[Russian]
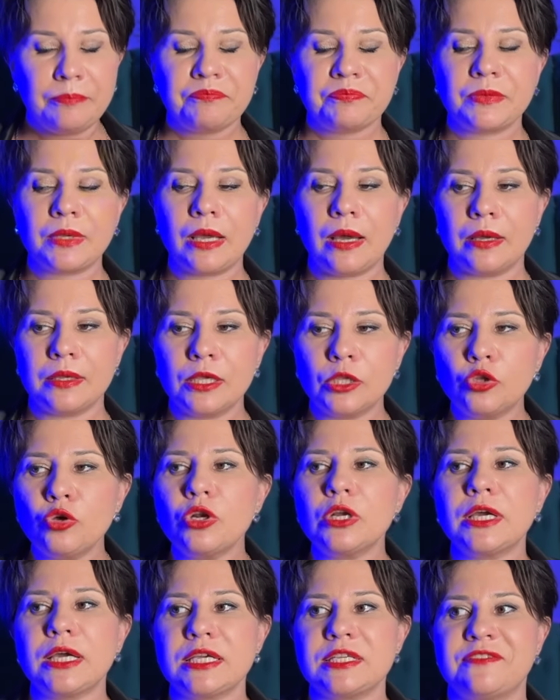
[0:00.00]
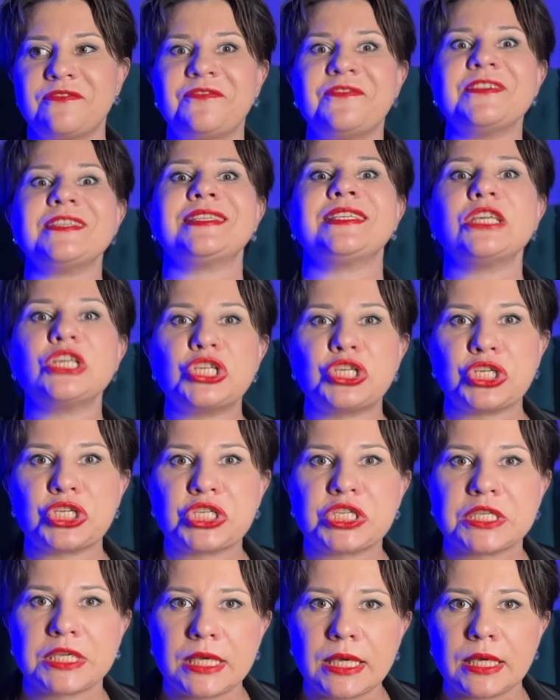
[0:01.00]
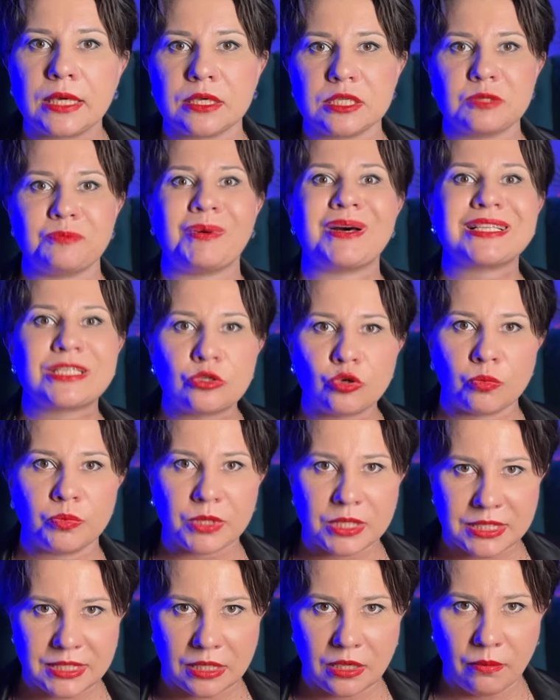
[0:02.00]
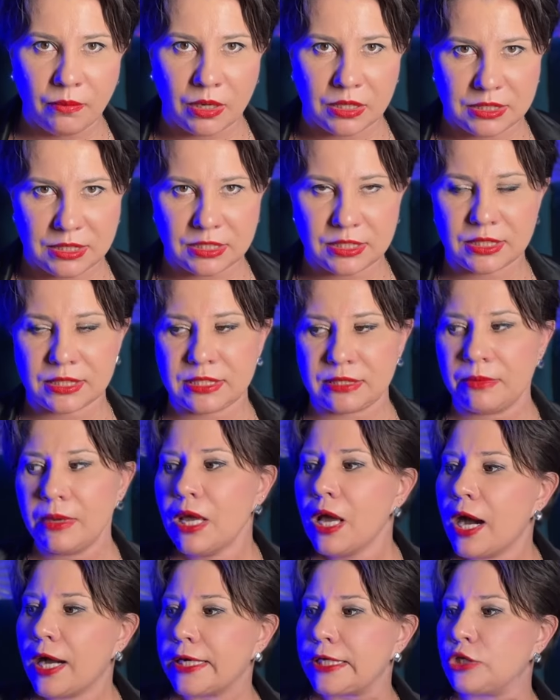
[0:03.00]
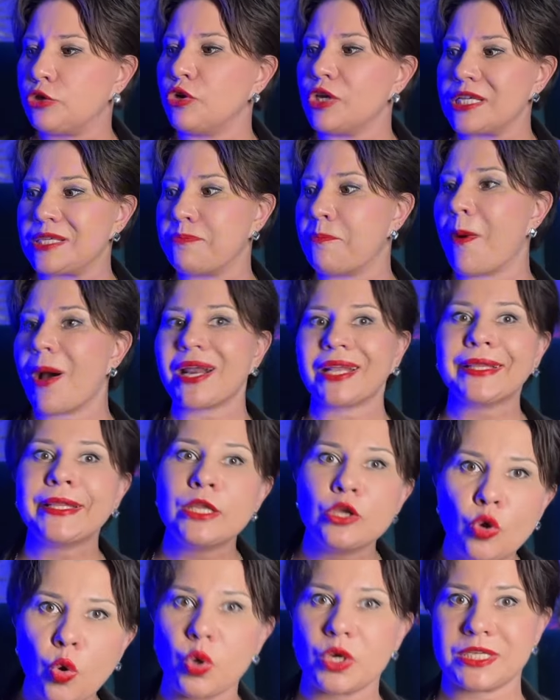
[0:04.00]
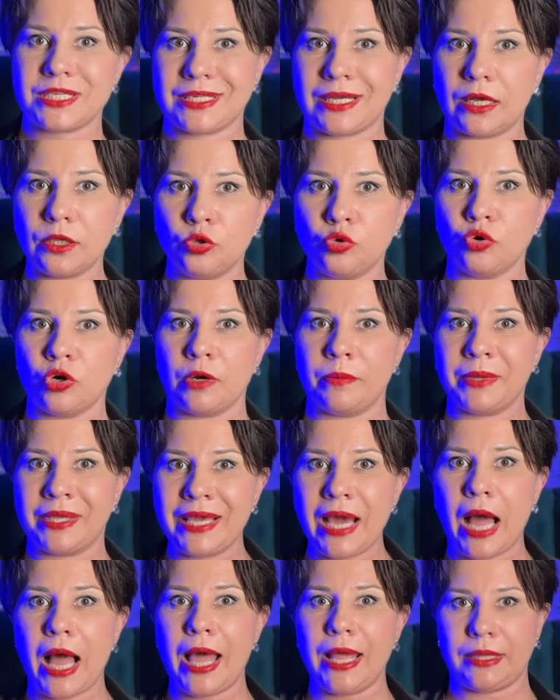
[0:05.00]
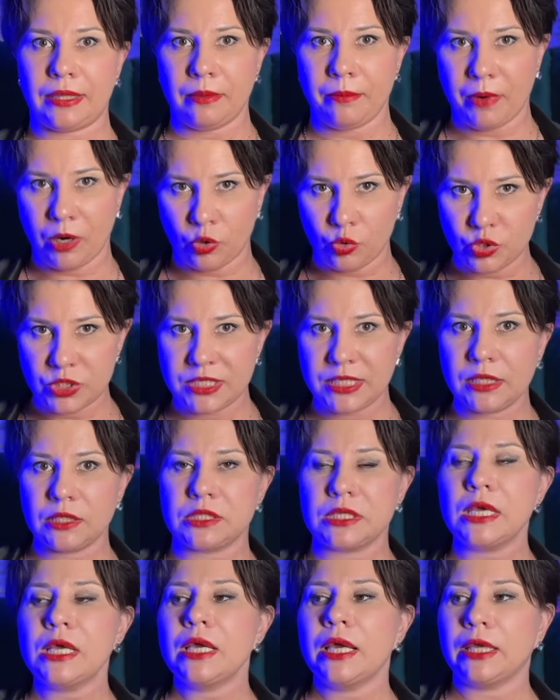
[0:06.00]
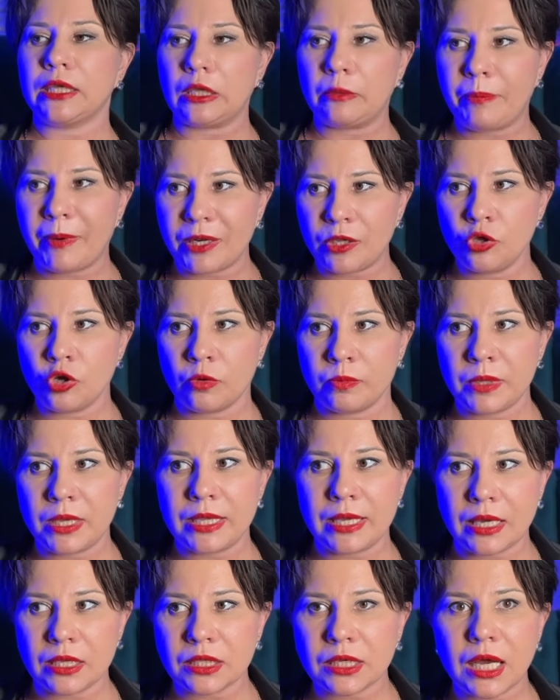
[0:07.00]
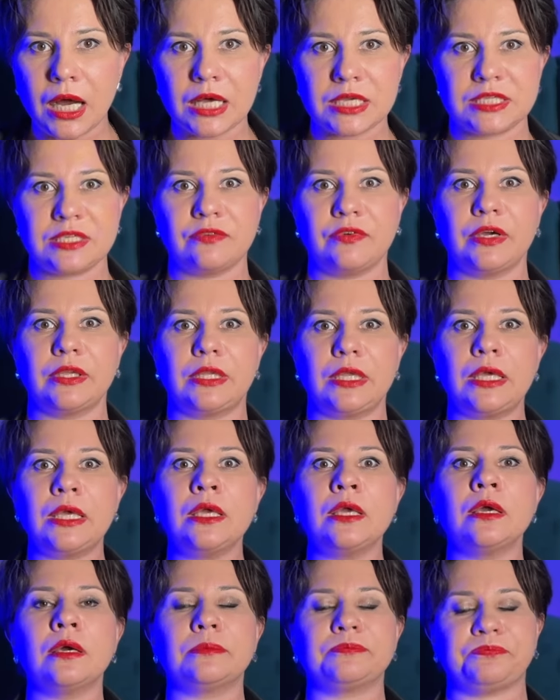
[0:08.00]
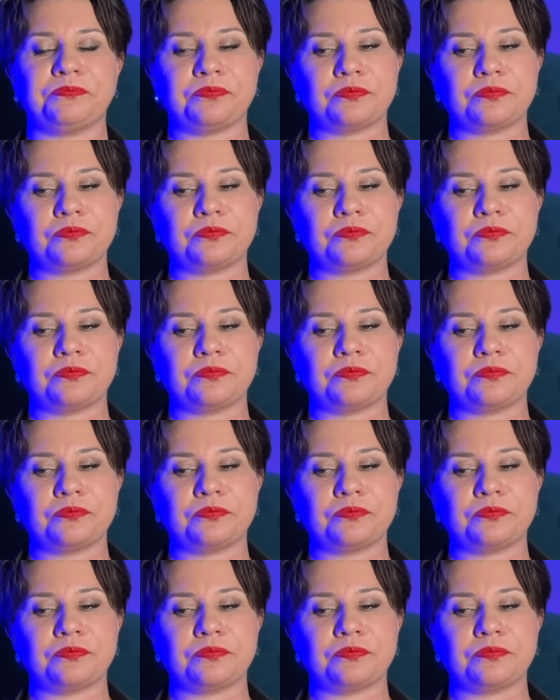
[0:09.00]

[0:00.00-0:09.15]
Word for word: а, не только есть физически способность заниматься сексом, а еще есть партнер, с которым я это могу делать, этот партнер мне не отказывает и